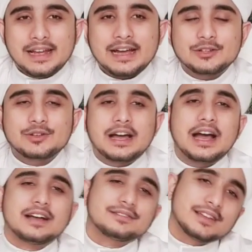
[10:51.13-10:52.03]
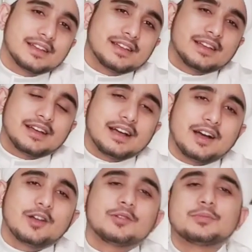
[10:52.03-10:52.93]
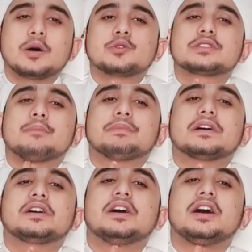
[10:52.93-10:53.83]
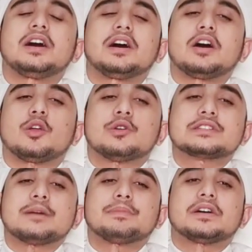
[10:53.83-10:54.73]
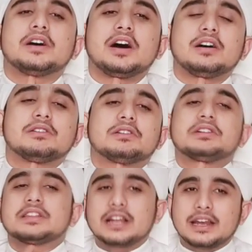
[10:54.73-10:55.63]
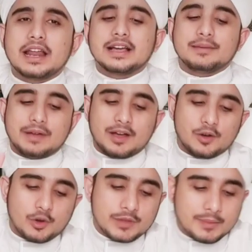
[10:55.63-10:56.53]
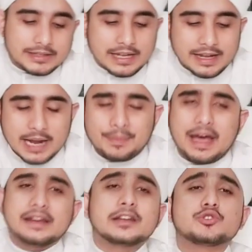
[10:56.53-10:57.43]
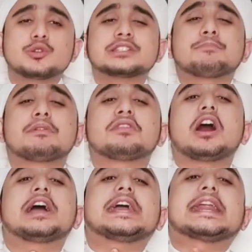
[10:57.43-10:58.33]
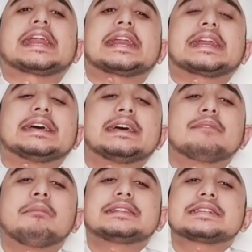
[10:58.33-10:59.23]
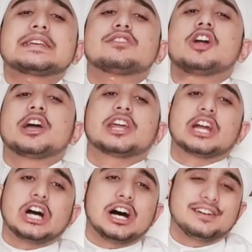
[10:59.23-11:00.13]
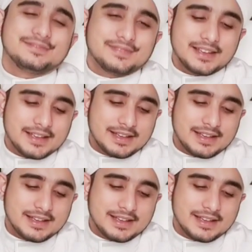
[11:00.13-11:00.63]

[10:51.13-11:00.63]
Reak atau dahak. Kalau baru sampai kha, kalau udah sampai kha ditelan lagi maka hukumnya batal. Kenapa? Karena dia sudah sampai zahir, batasan zahir kha.